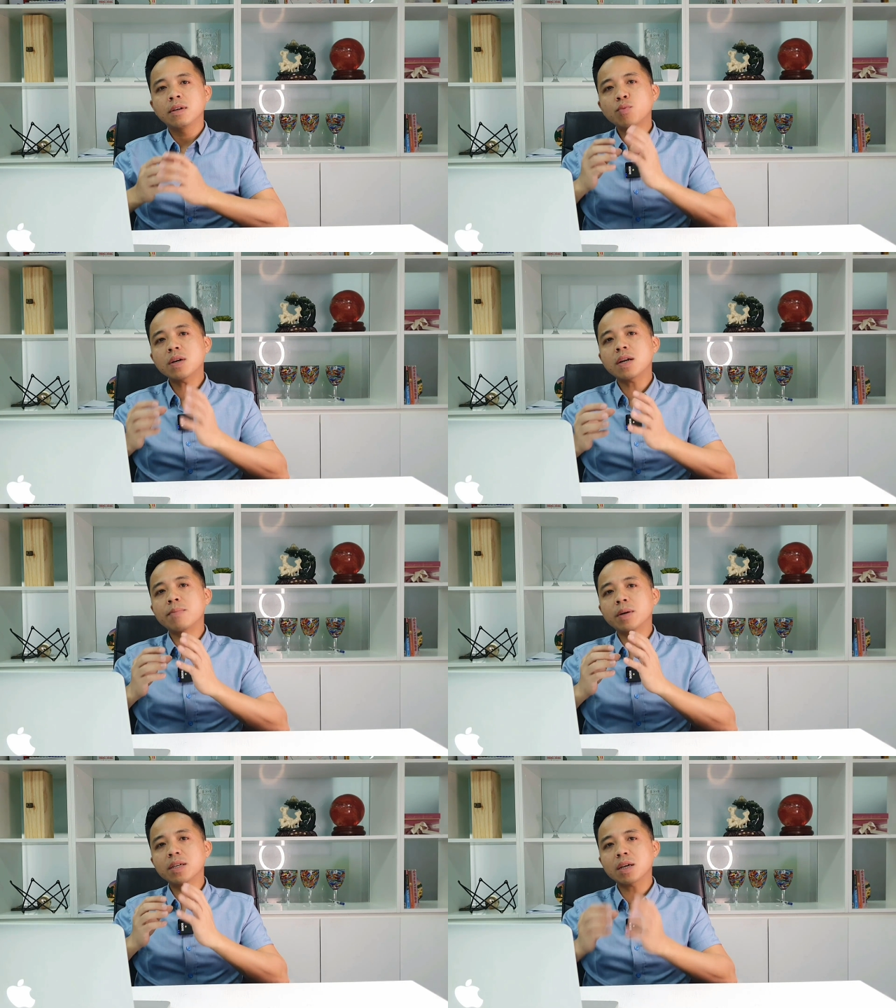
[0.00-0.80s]
Trong bước 5
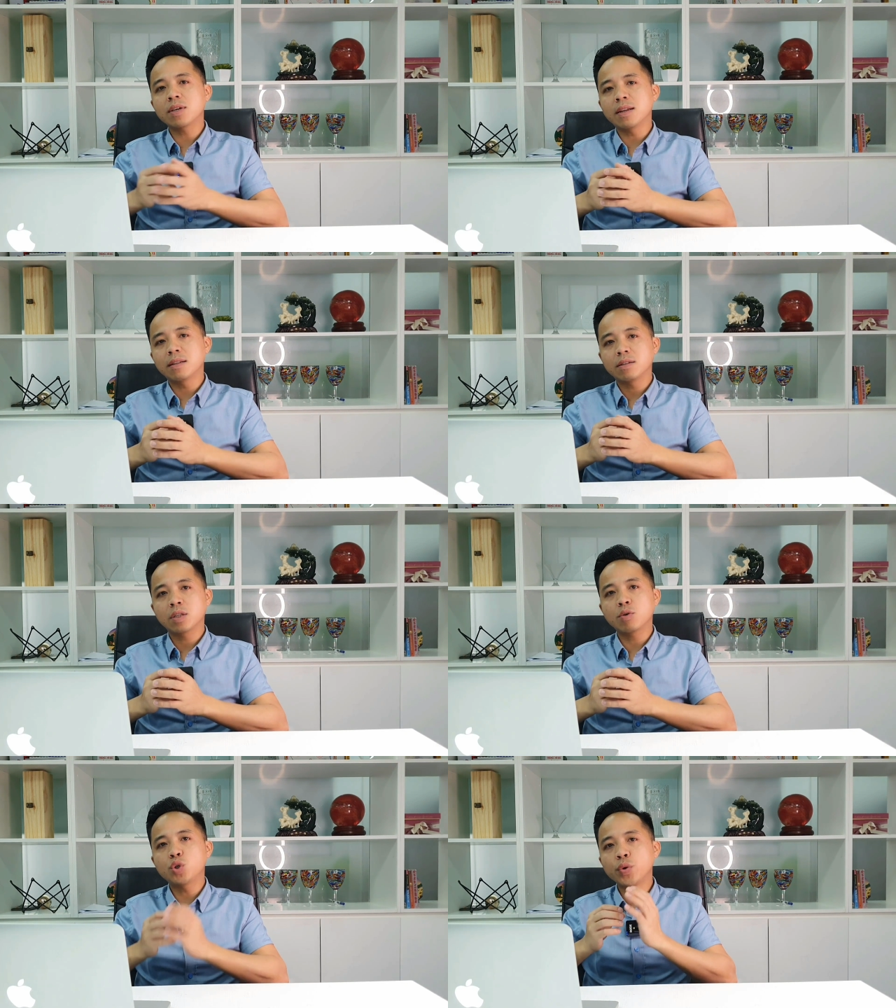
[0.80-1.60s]
là bước giao tiền,
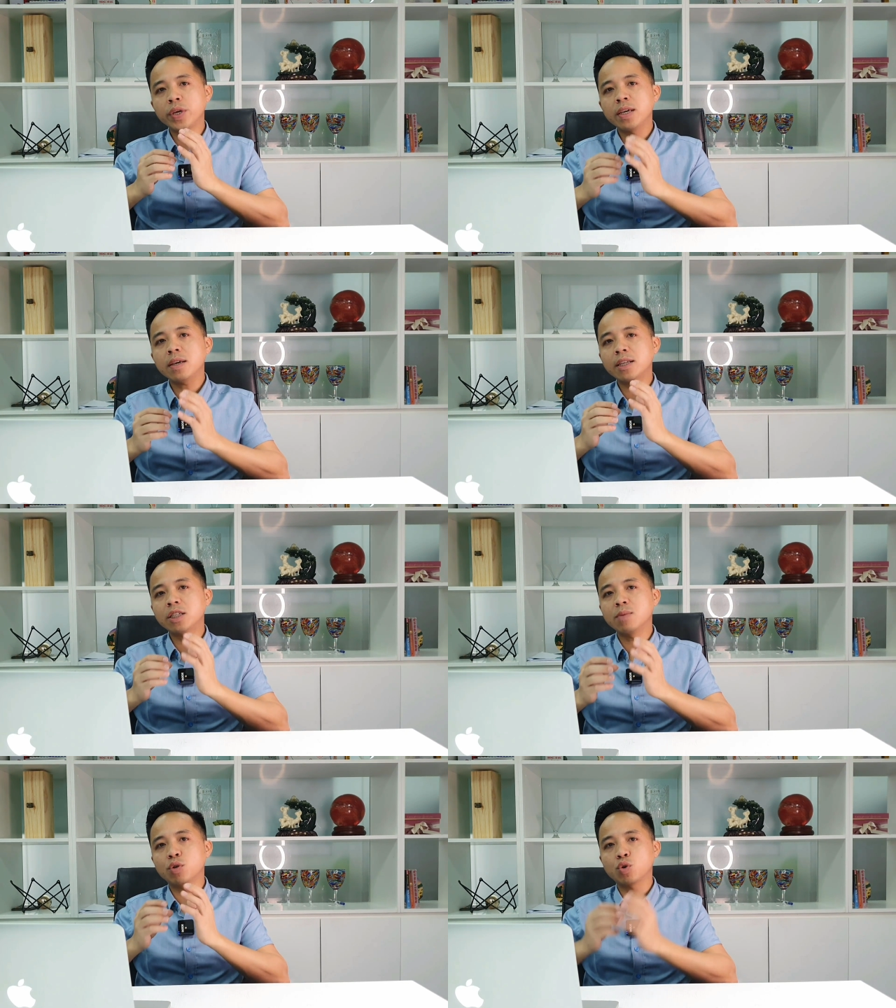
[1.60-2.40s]
tôi chú ý anh
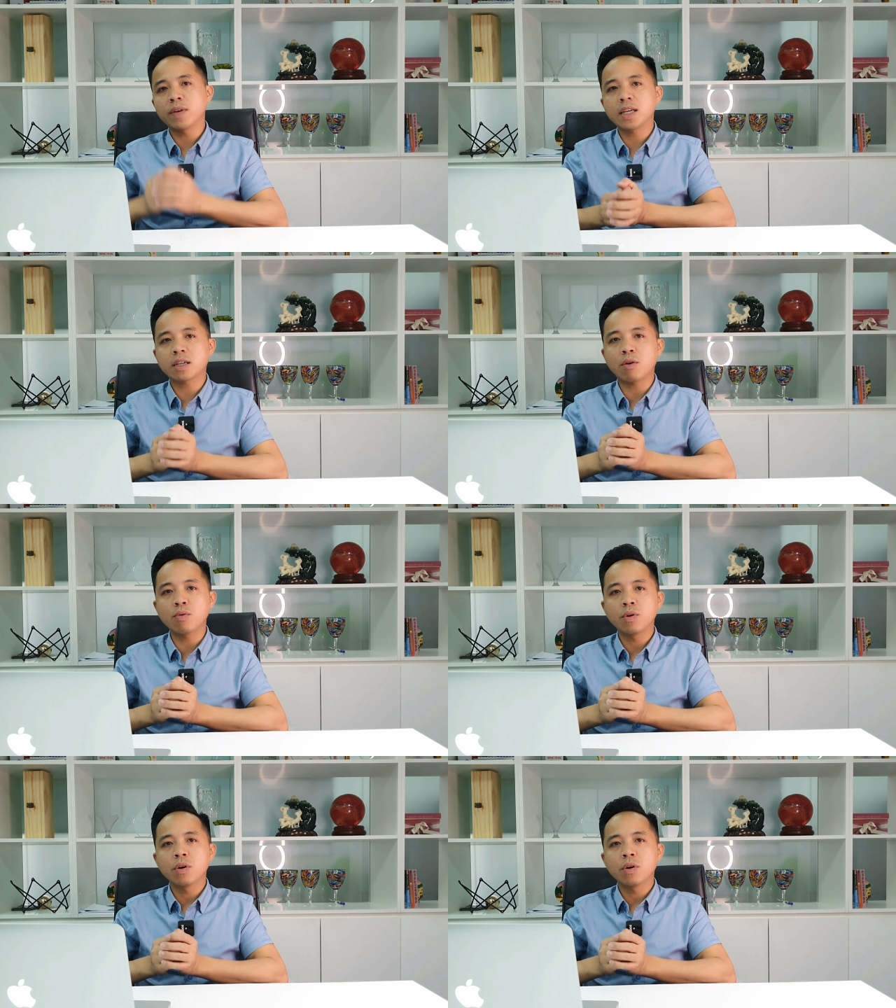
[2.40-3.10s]
chị một số vấn đề sau.